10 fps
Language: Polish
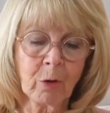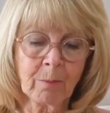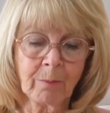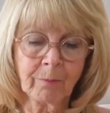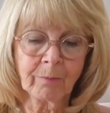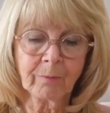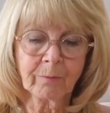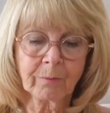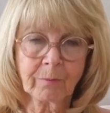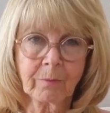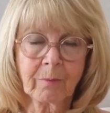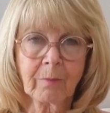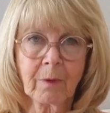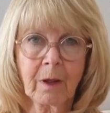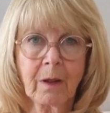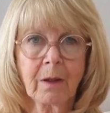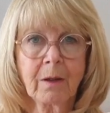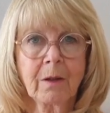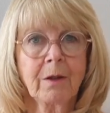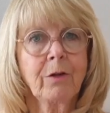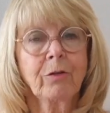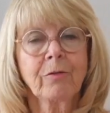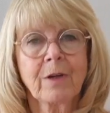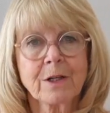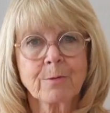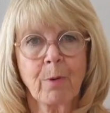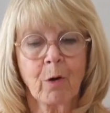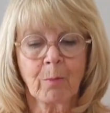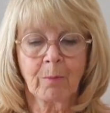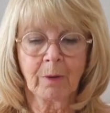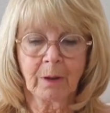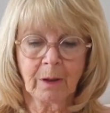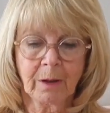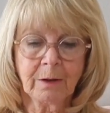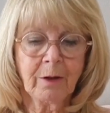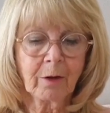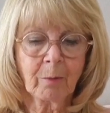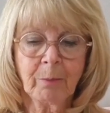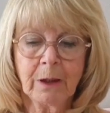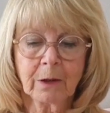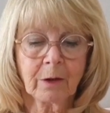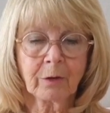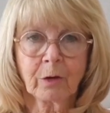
Podejdź do niego. To jest piękne stare drzewo.